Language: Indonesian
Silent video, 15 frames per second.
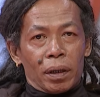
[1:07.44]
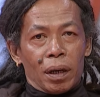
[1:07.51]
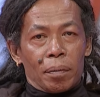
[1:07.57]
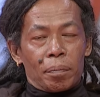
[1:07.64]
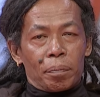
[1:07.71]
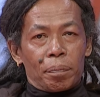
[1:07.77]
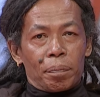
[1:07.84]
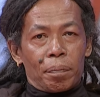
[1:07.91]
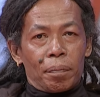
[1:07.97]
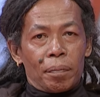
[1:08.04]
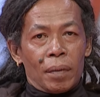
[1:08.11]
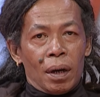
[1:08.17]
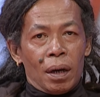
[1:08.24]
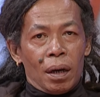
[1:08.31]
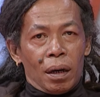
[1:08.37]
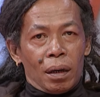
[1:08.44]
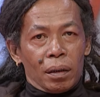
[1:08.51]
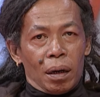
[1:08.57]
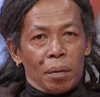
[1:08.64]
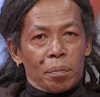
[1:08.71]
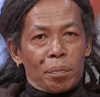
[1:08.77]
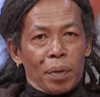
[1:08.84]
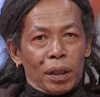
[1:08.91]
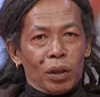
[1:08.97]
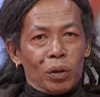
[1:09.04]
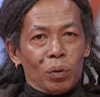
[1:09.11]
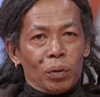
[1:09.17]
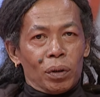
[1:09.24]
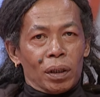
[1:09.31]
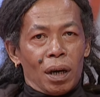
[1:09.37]
jam jam 4
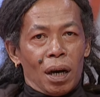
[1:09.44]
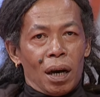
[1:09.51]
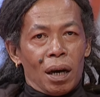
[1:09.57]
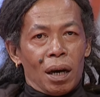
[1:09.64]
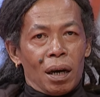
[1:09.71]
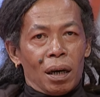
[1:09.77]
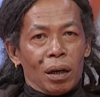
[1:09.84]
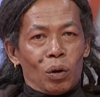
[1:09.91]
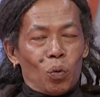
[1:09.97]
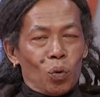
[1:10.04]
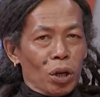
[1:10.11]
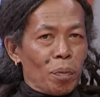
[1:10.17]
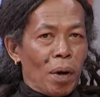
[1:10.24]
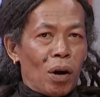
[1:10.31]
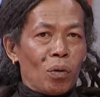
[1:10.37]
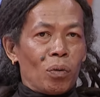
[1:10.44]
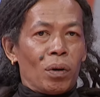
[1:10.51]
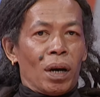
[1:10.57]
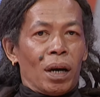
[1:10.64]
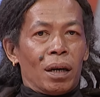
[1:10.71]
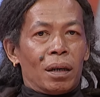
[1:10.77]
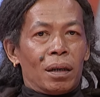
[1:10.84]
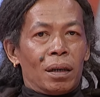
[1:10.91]
itu kita kuli bangunan.